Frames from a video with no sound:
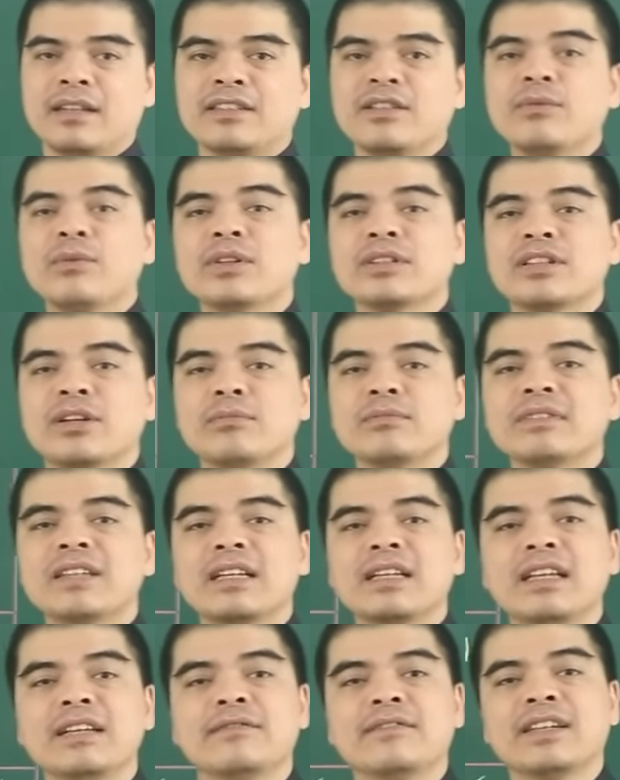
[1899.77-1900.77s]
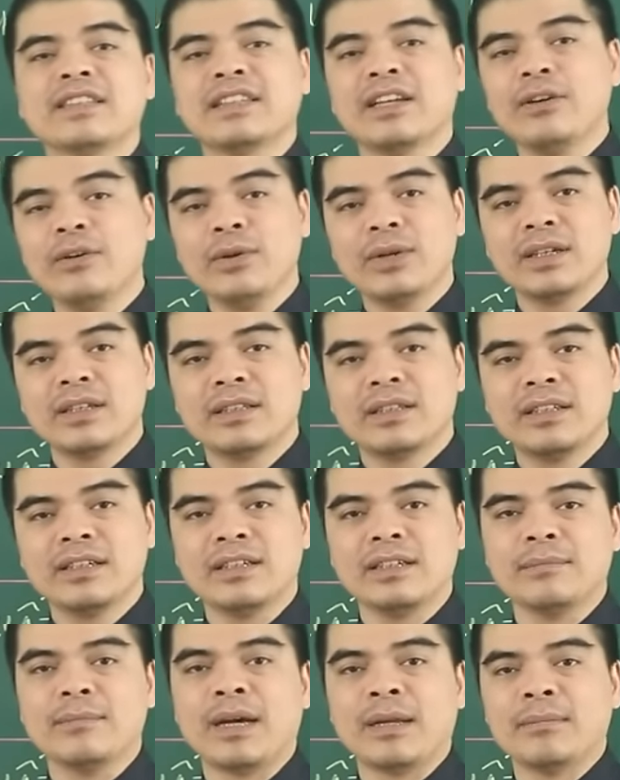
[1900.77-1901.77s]
Trong cuộc sống gia đình và xã hội
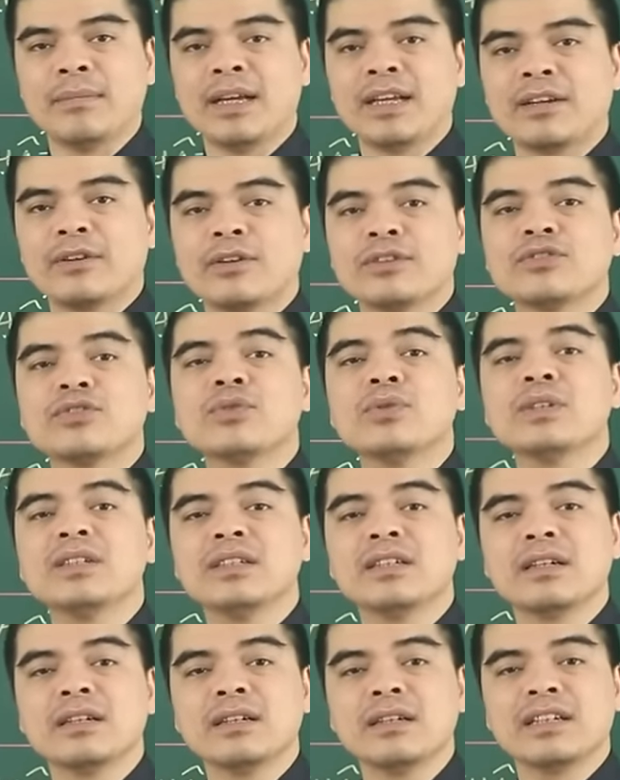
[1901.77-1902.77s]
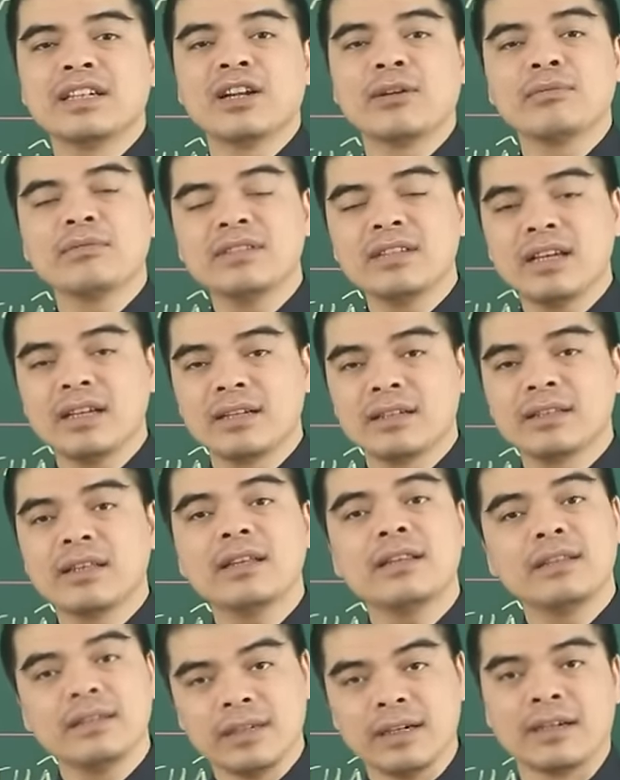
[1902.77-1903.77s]
thì bản mệnh có xu hướng nóng giận
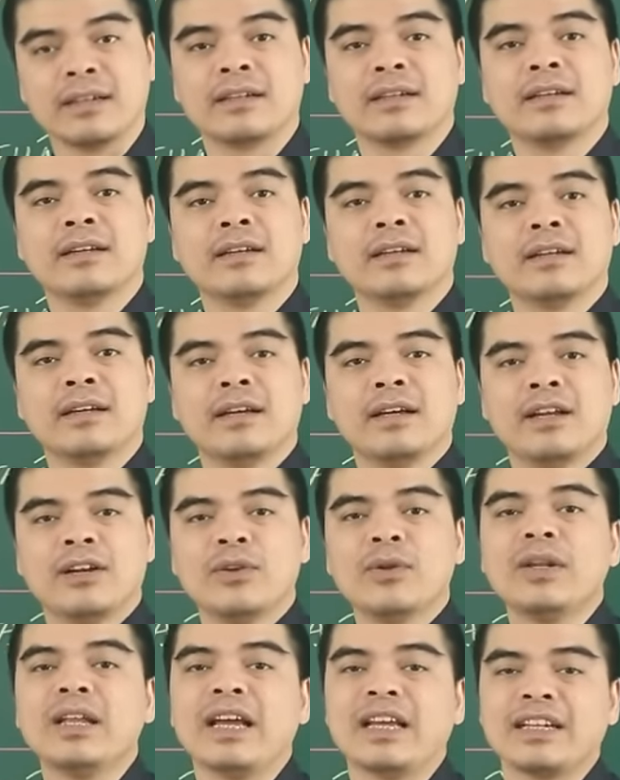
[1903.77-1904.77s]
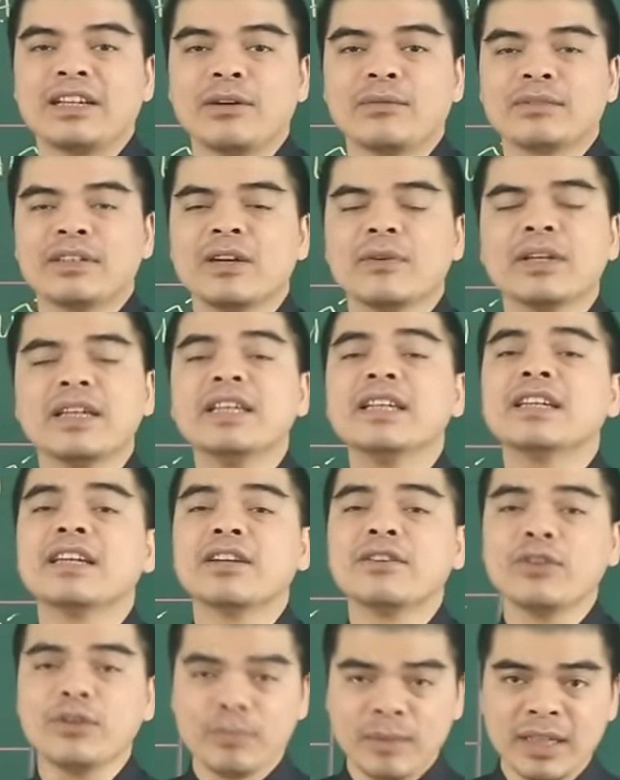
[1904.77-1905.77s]
thất thường, luôn hành động theo cái ý
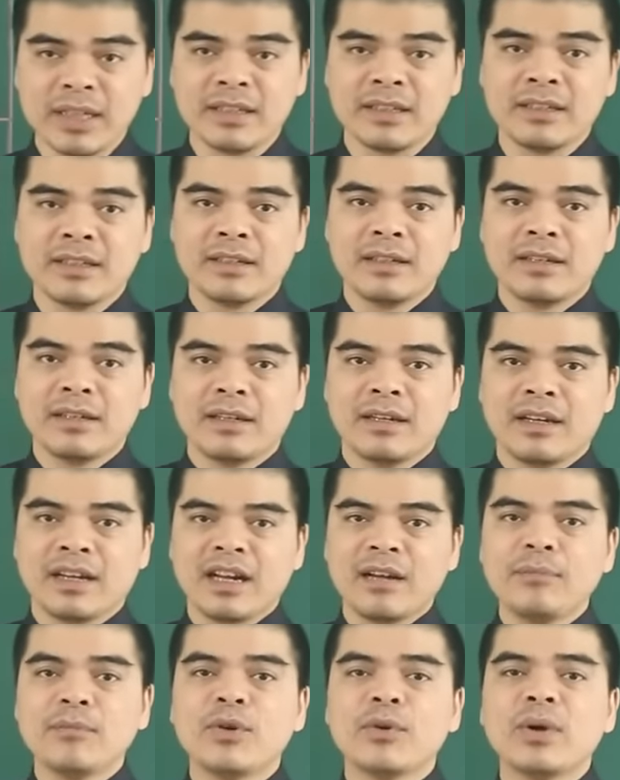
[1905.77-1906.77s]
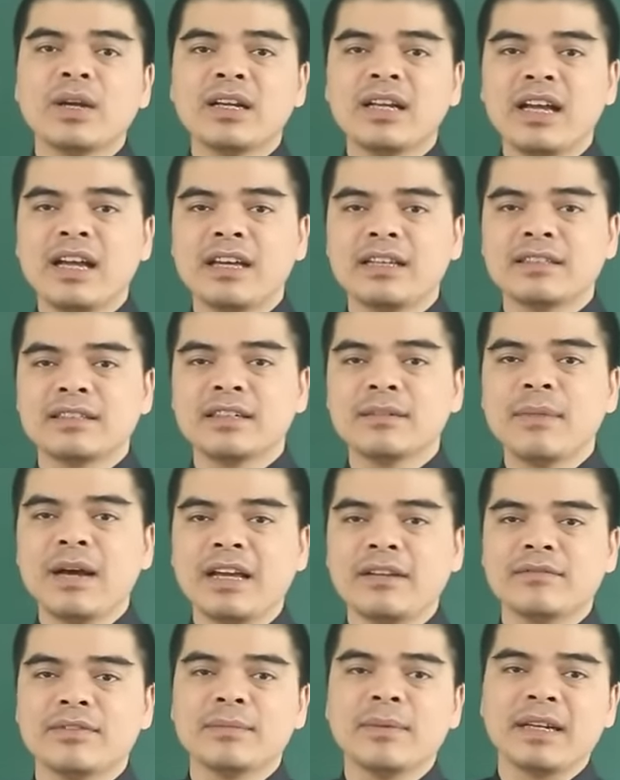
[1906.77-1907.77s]
kiến của mình. Các mối quan hệ giữa
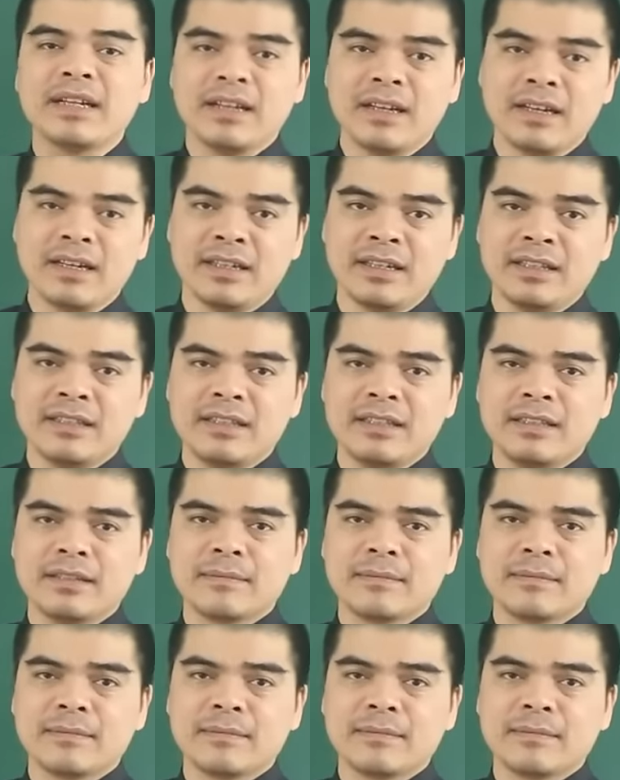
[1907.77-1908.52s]
bạn với bạn đời,